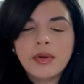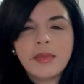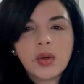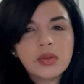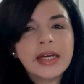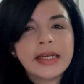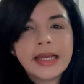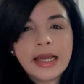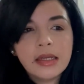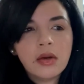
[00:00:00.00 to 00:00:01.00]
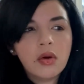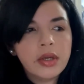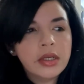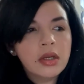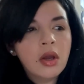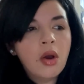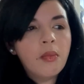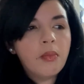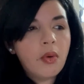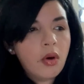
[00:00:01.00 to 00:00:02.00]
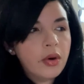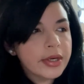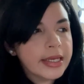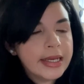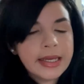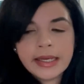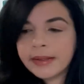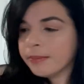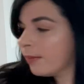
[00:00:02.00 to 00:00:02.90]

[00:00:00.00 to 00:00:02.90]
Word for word: Me gustaría ir hoy porque